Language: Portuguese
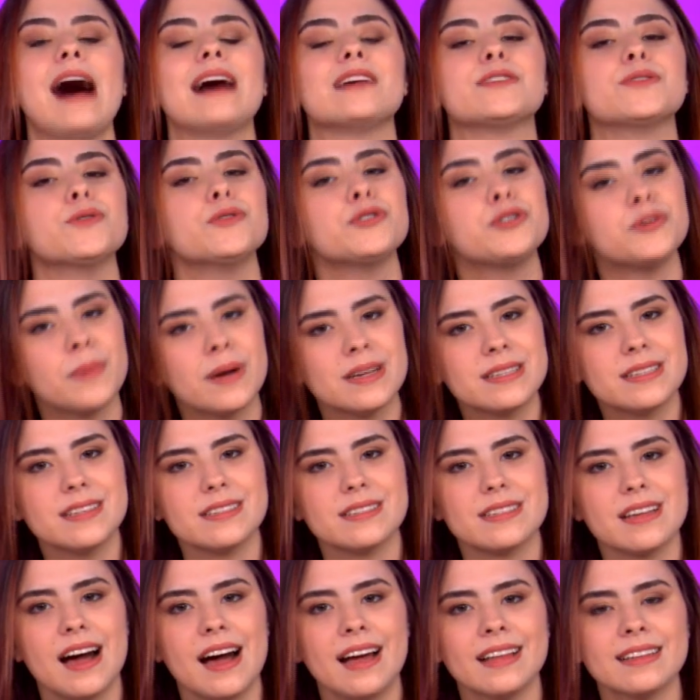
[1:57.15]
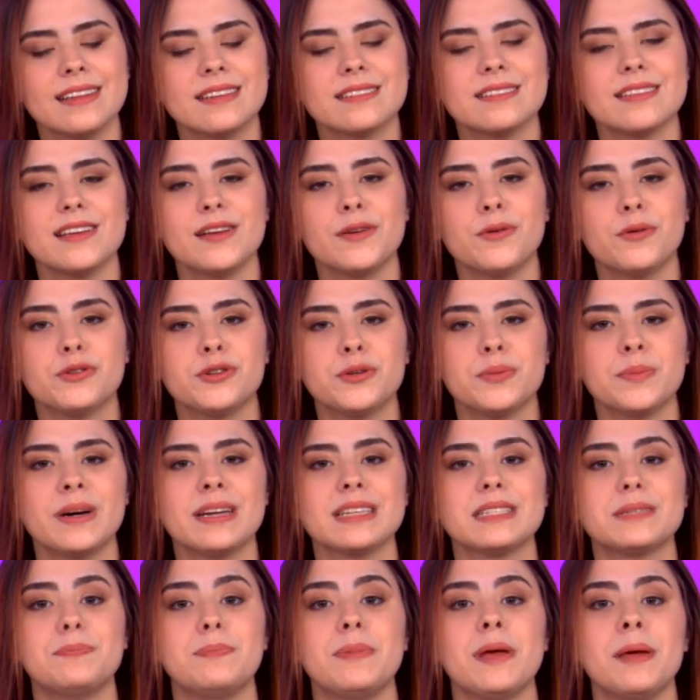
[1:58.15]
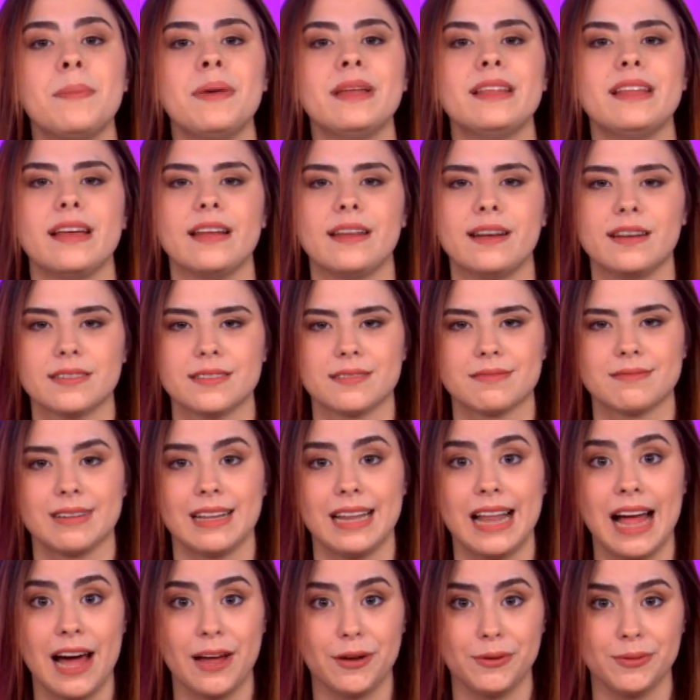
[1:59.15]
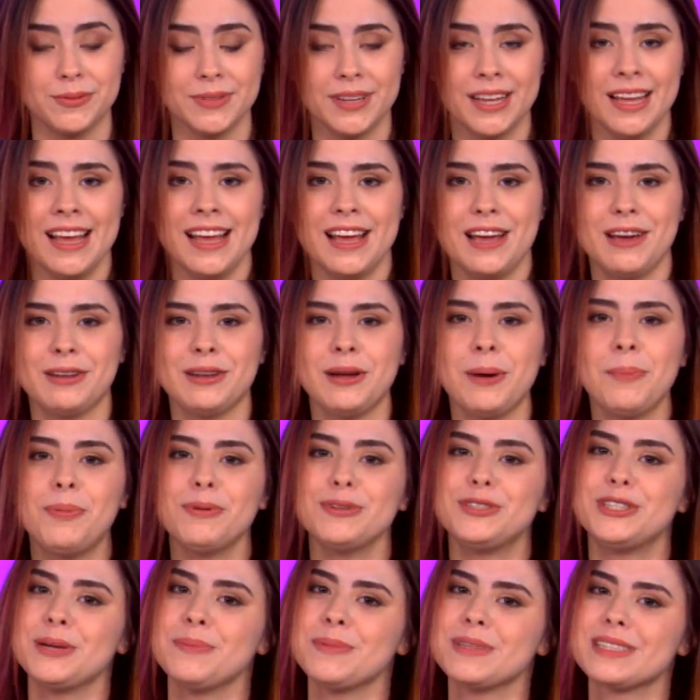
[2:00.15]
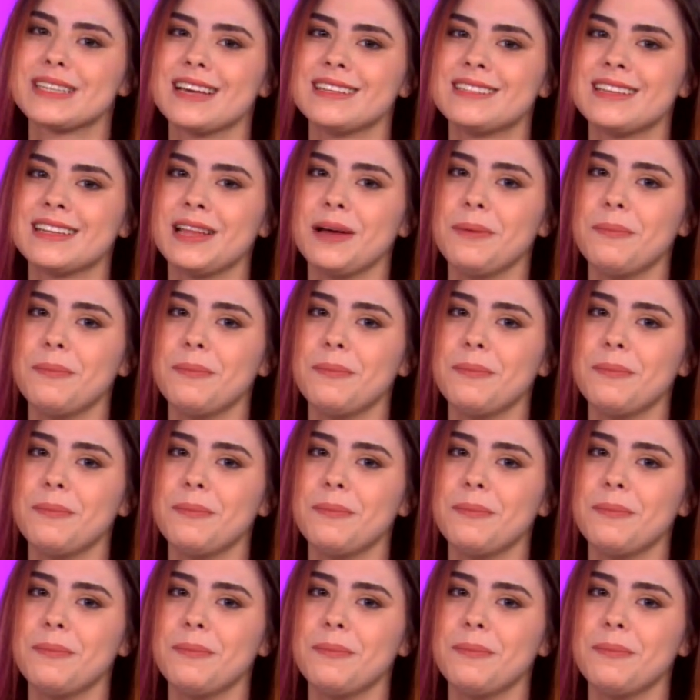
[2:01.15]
as últimas risadas e últimas bebedeiras. Claro, eu não podia me esquecer